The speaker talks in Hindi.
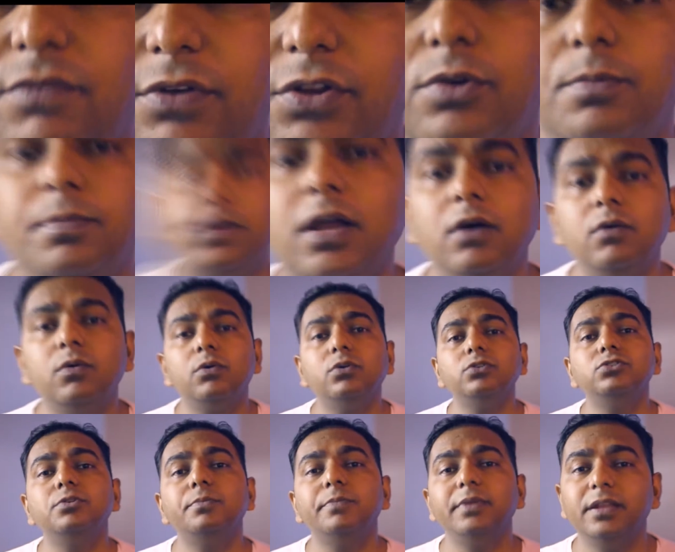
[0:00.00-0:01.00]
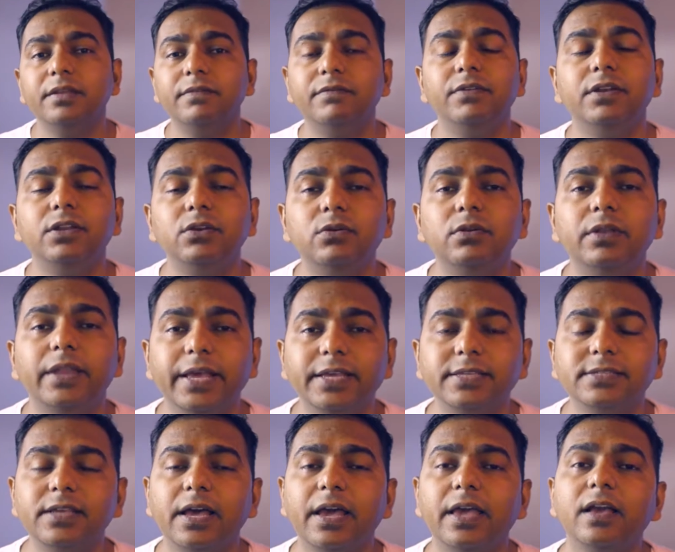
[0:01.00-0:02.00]
वीडियो बनाऊँ और जो मेरे वीडियो
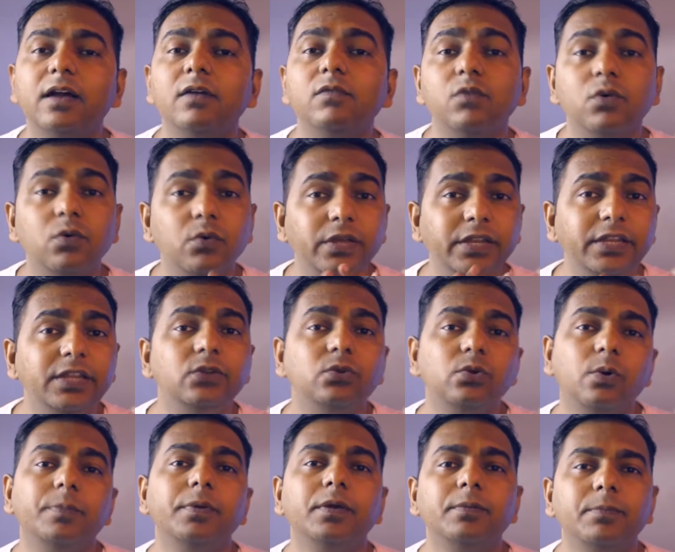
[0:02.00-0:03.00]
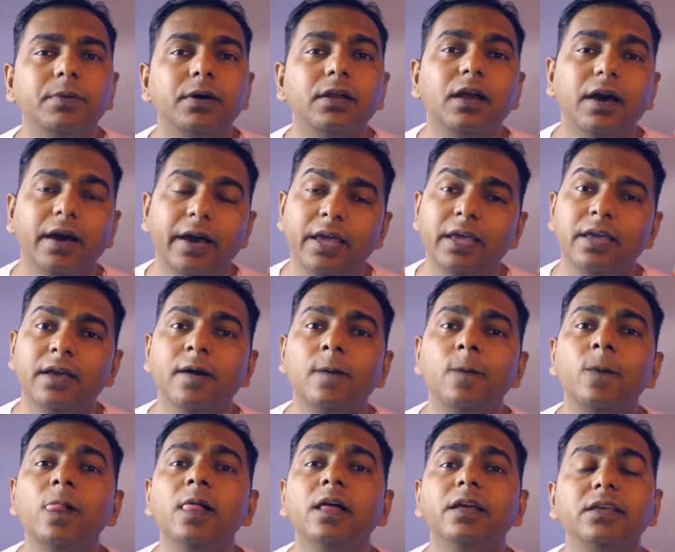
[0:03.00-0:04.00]
नेक्स्ट आएगा वो इन्हीं टॉपिक पर आएगा
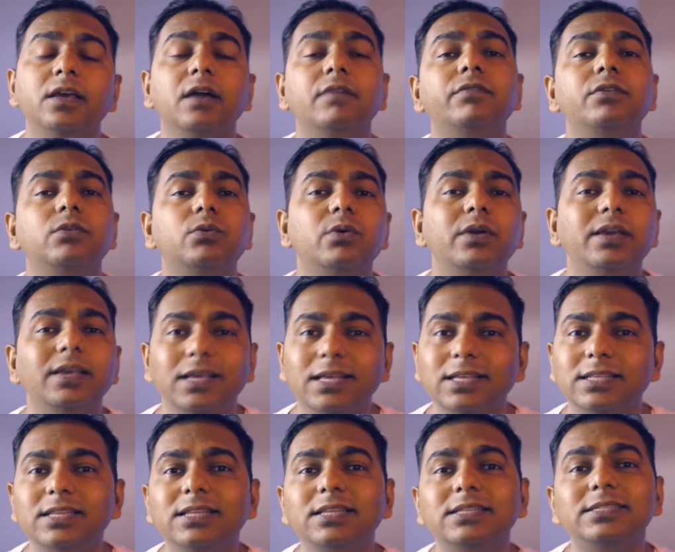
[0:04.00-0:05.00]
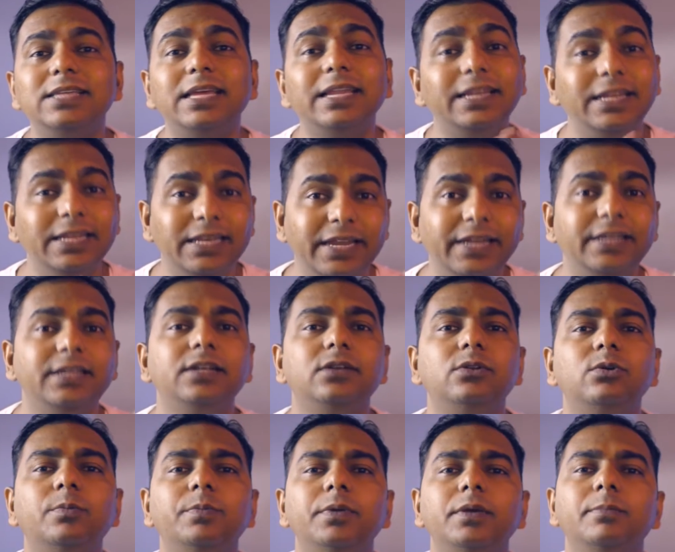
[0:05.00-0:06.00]
या फिर कोई इन्हीं से रिलेटेड
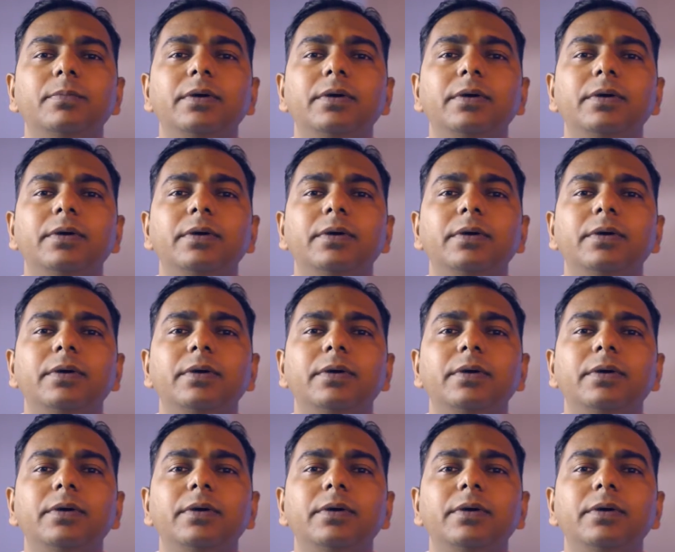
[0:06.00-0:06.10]
टॉपिक